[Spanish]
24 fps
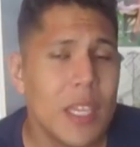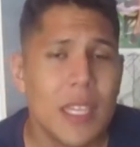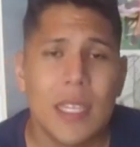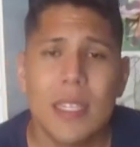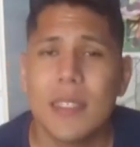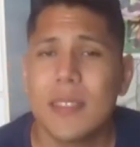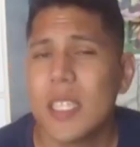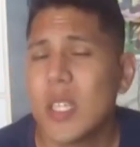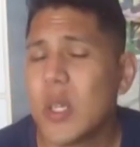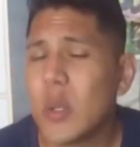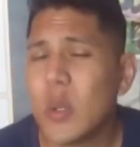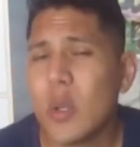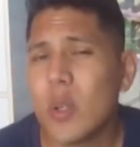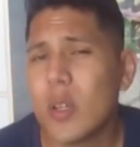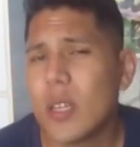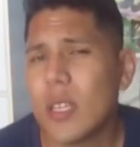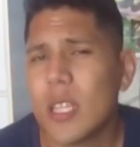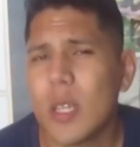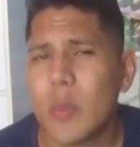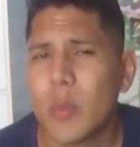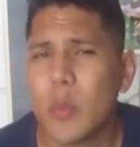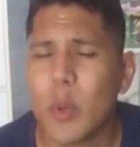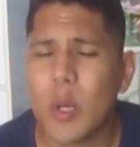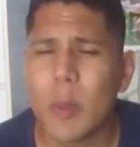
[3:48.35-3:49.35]
y seguro que
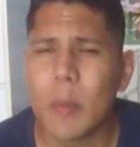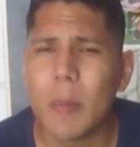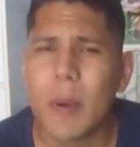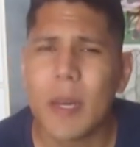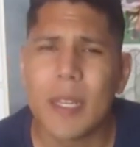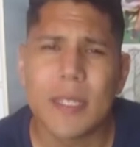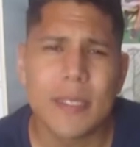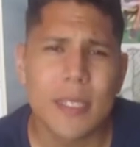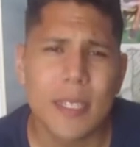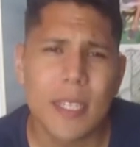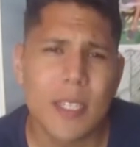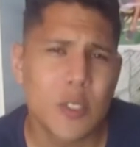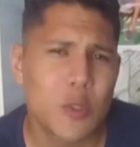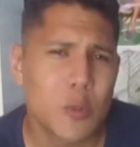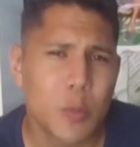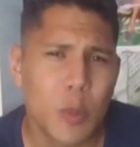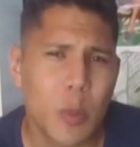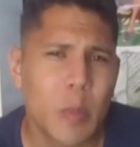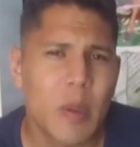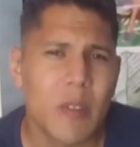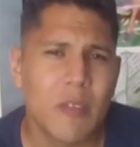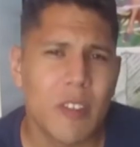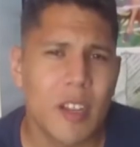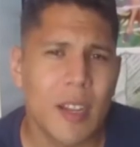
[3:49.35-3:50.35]
después Paris saca su propia
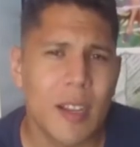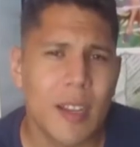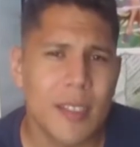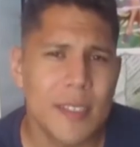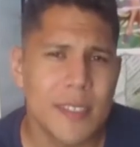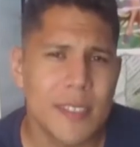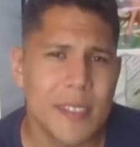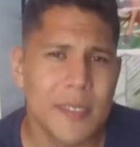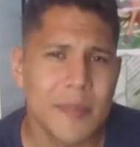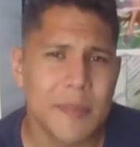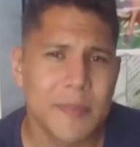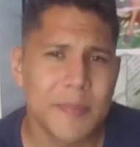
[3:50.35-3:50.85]
fragancia.